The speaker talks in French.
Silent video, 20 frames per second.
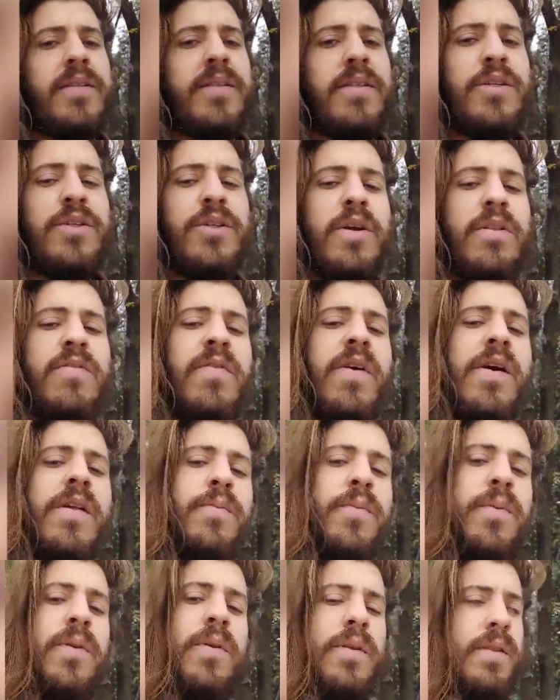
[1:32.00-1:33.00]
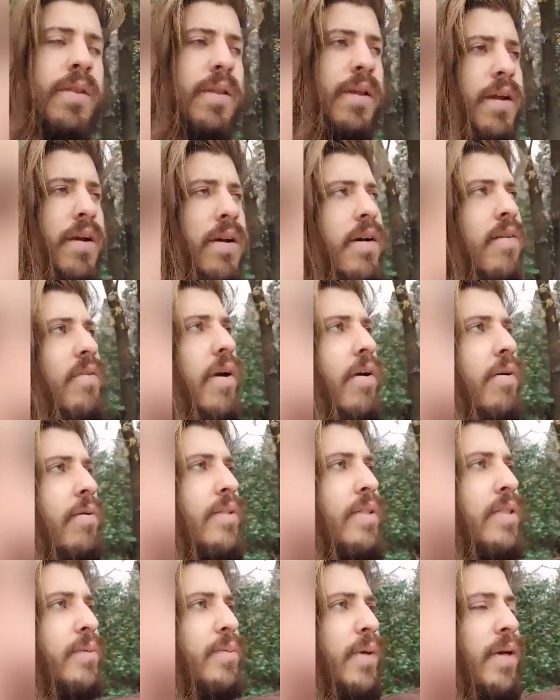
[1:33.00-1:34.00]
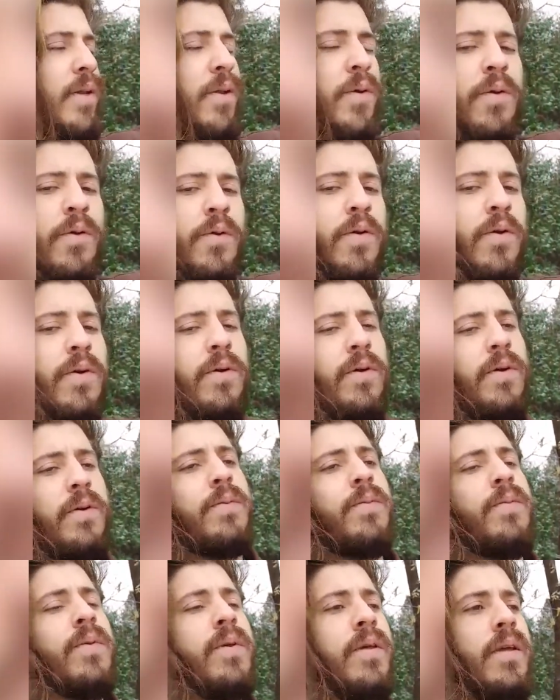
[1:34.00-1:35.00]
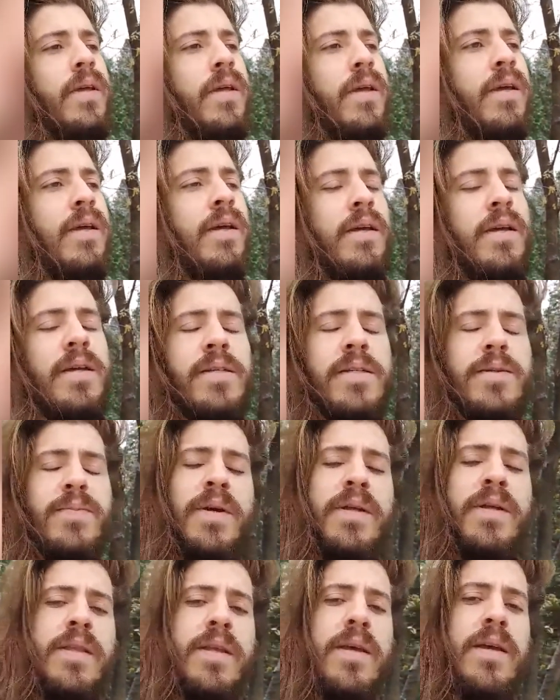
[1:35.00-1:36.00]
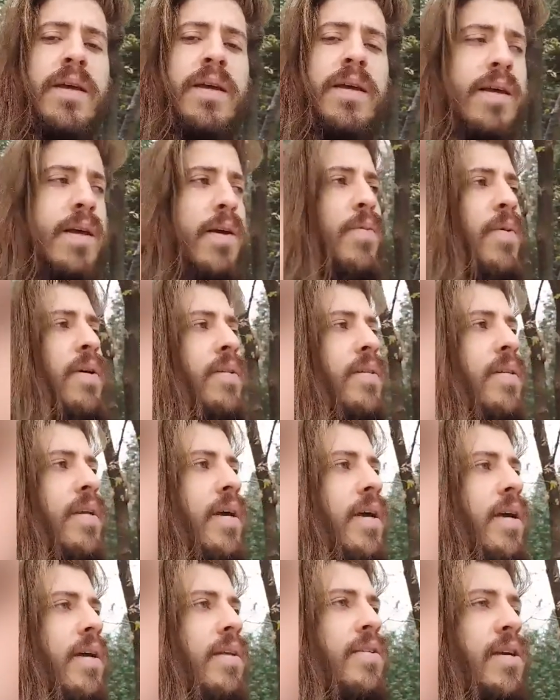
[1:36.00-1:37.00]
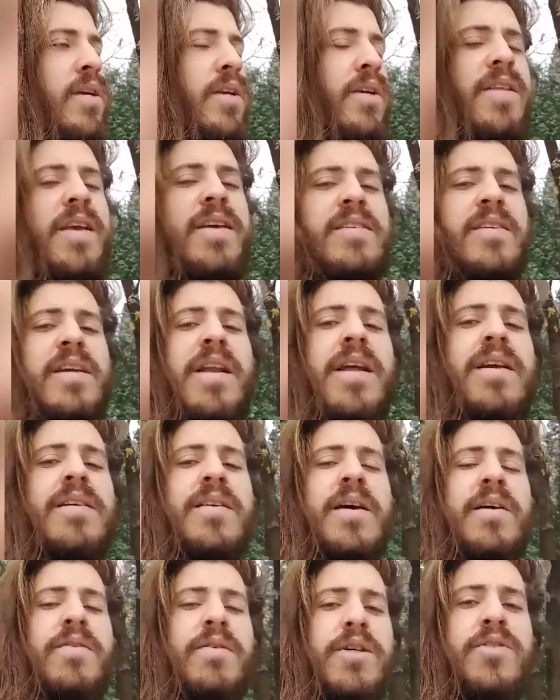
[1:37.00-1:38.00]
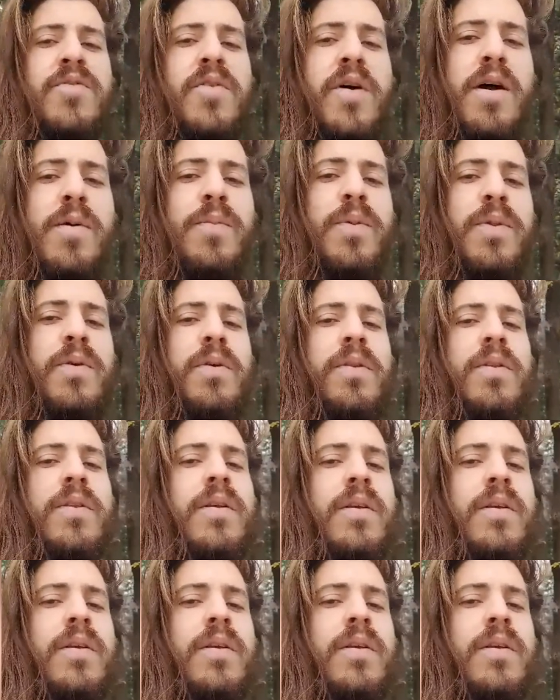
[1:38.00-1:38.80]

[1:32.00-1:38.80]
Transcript: ses shorts vertes, puis tout, le gars, environ 6 pieds 2. Puis euh, Chris, man, euh, commence à dire qu'il descend de la stratosphère, puis tout.